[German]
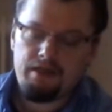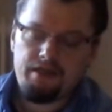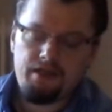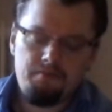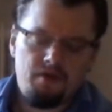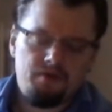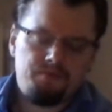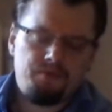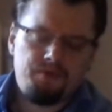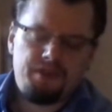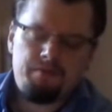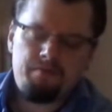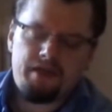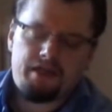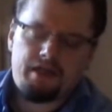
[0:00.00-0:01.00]
Immer
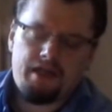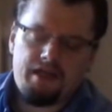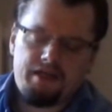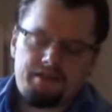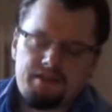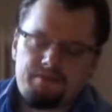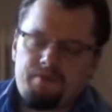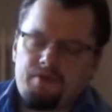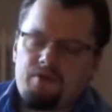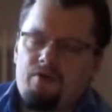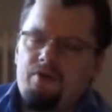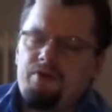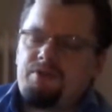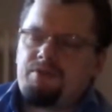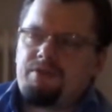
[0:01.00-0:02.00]
wurde ihm erklärt, dass man
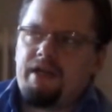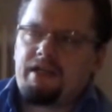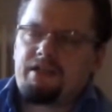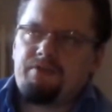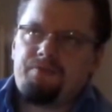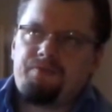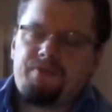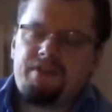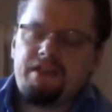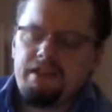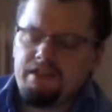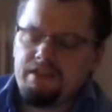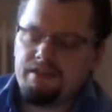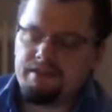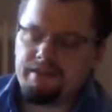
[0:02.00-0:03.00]
heutzutage
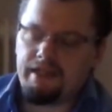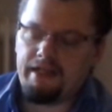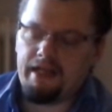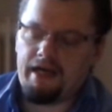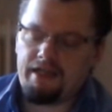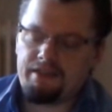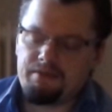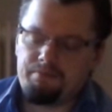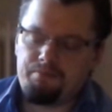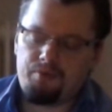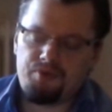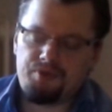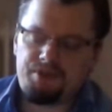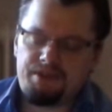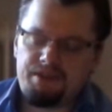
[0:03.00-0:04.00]
viele Salate
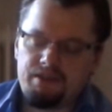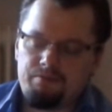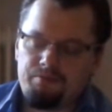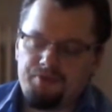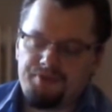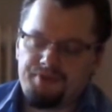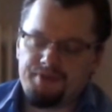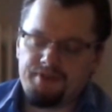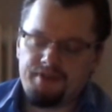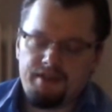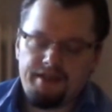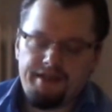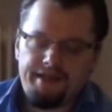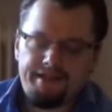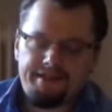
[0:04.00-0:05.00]
produzieren müsse,
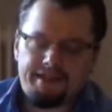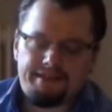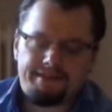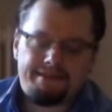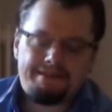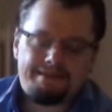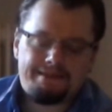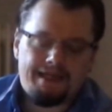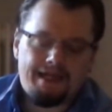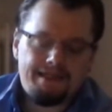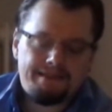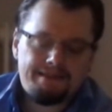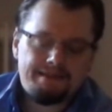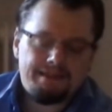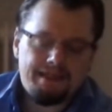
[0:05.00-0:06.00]
dass die
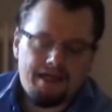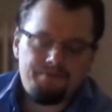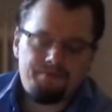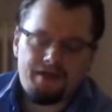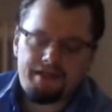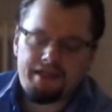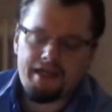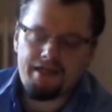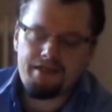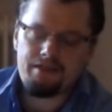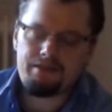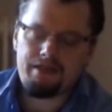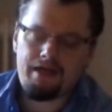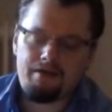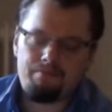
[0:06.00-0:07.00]
Zeiten sich einfach
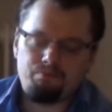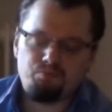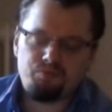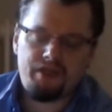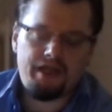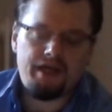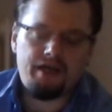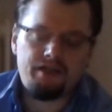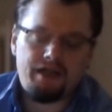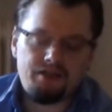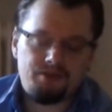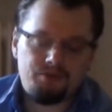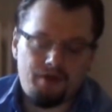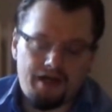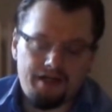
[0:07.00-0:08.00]
geändert haben, er
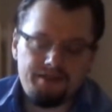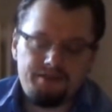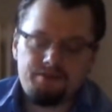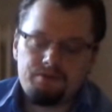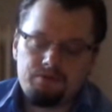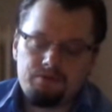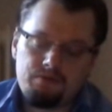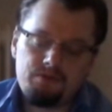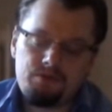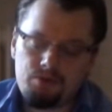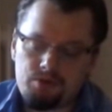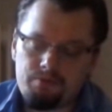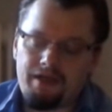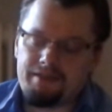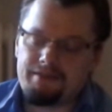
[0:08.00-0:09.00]
zu alt und zu
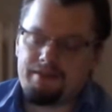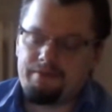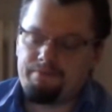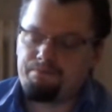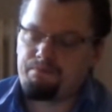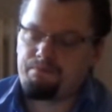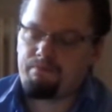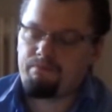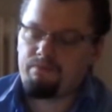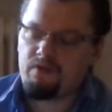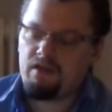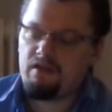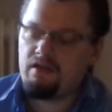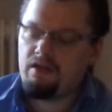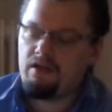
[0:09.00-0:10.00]
schwach sei.
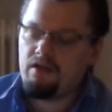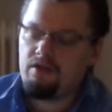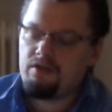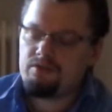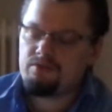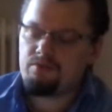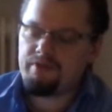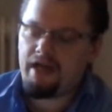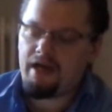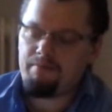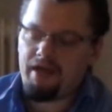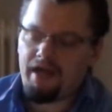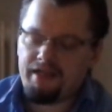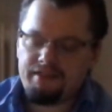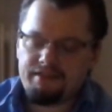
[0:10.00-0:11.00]
So
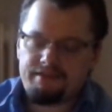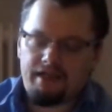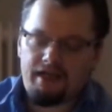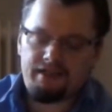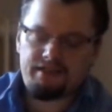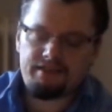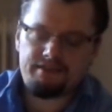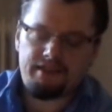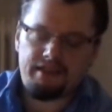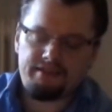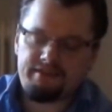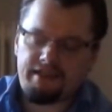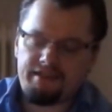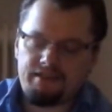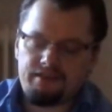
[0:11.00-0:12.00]
nahm er eines Tages
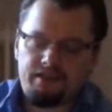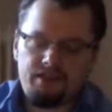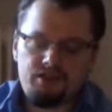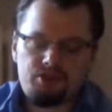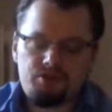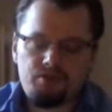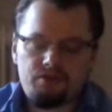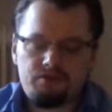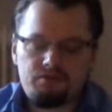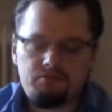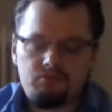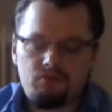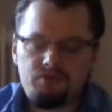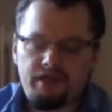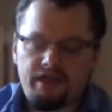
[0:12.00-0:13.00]
seinen Gehstock
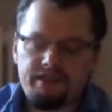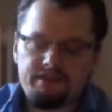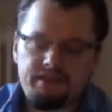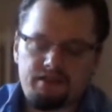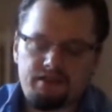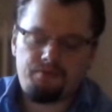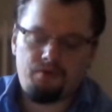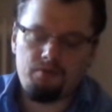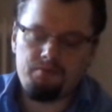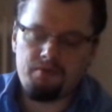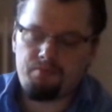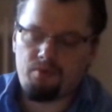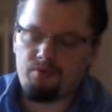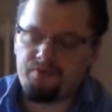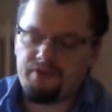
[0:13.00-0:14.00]
und einen voll
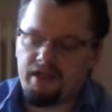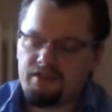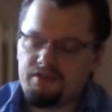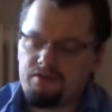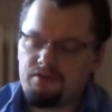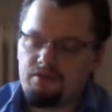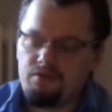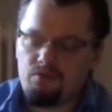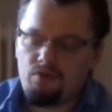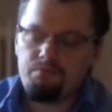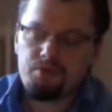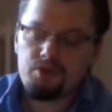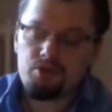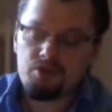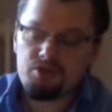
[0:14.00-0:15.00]
mit Proviant
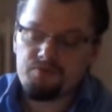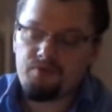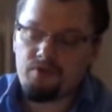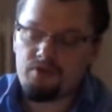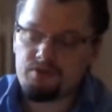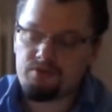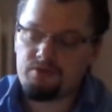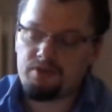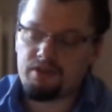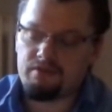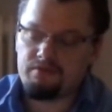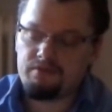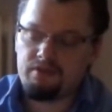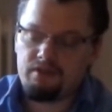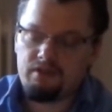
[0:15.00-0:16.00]
und beschloss
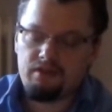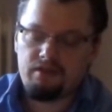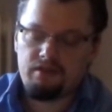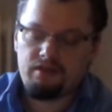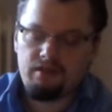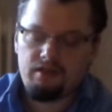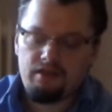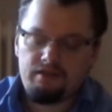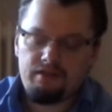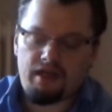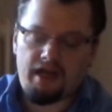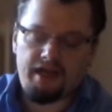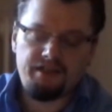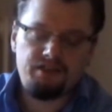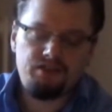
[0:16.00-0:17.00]
fortzugehen.
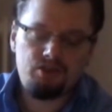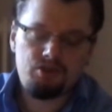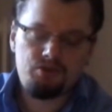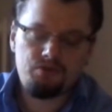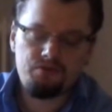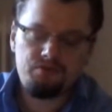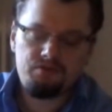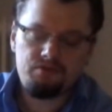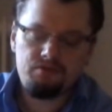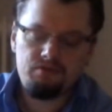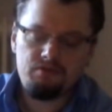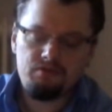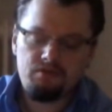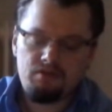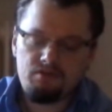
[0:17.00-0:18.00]
Nach einigen Stunden
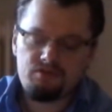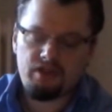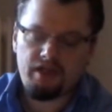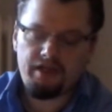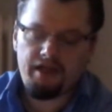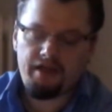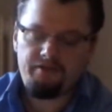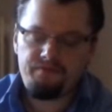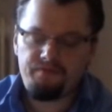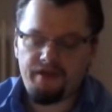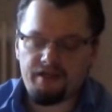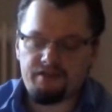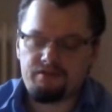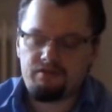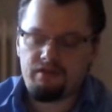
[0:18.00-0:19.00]
sah er ein
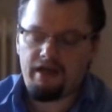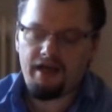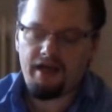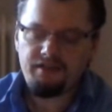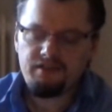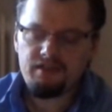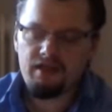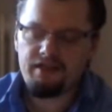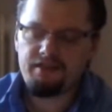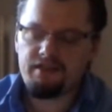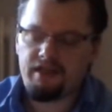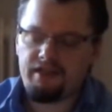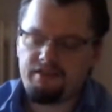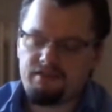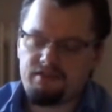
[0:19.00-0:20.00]
Pferd,
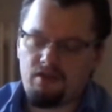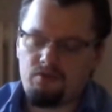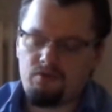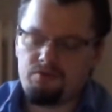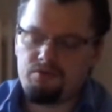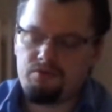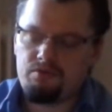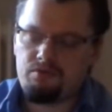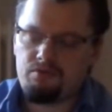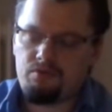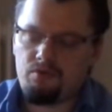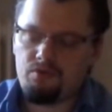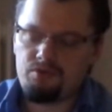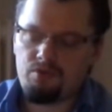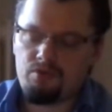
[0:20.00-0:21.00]
angelandet an einen Zaun
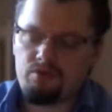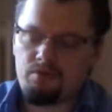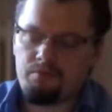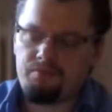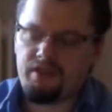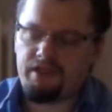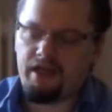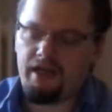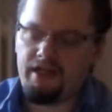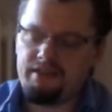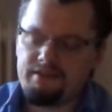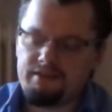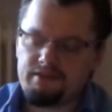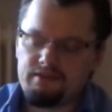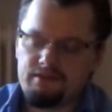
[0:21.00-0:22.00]
und um den
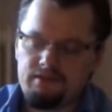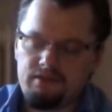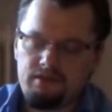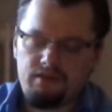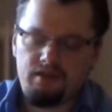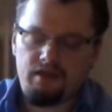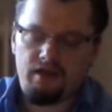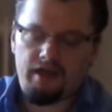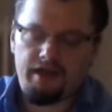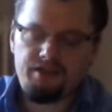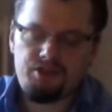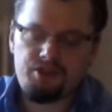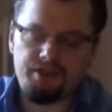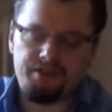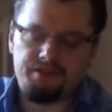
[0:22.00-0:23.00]
Hals
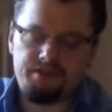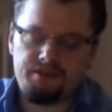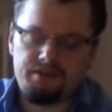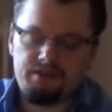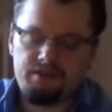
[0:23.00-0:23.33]
ein Schild,